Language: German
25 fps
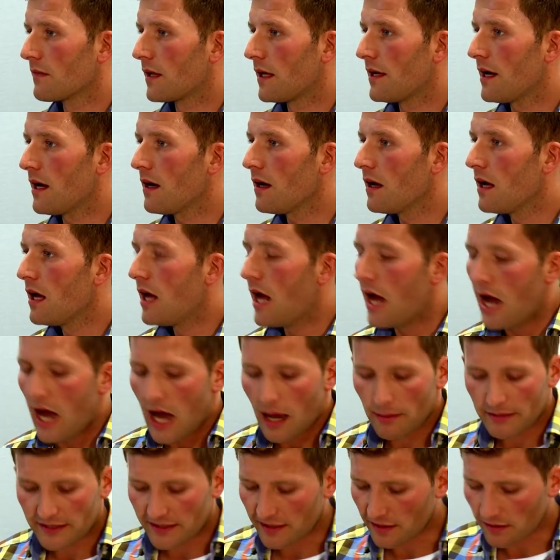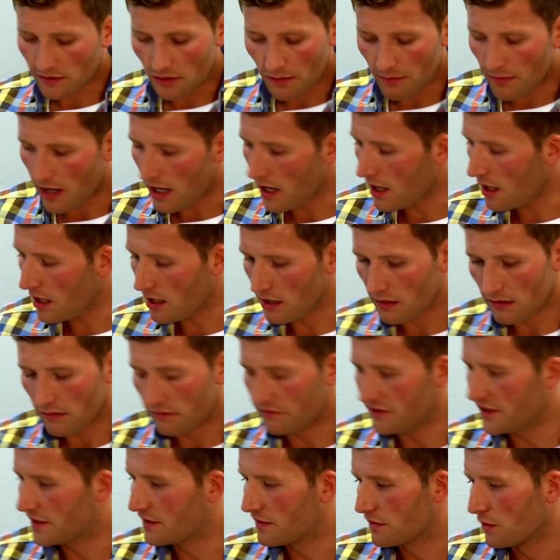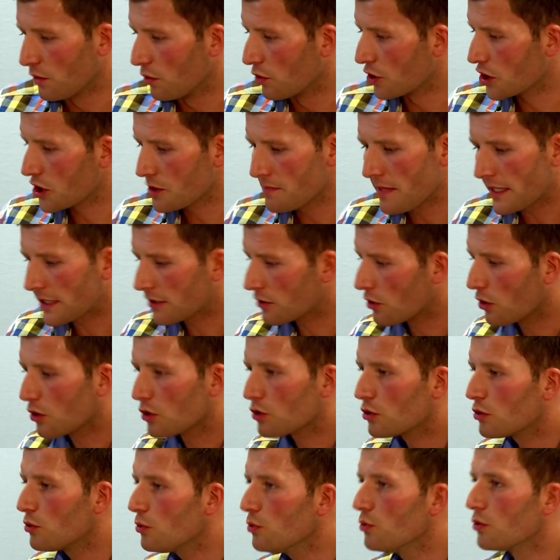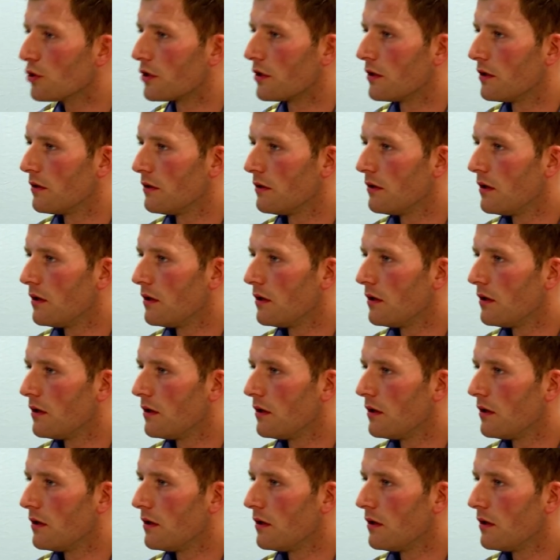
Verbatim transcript: Ja? Aber es ist normal. Wieso? Schmeckt doch gut.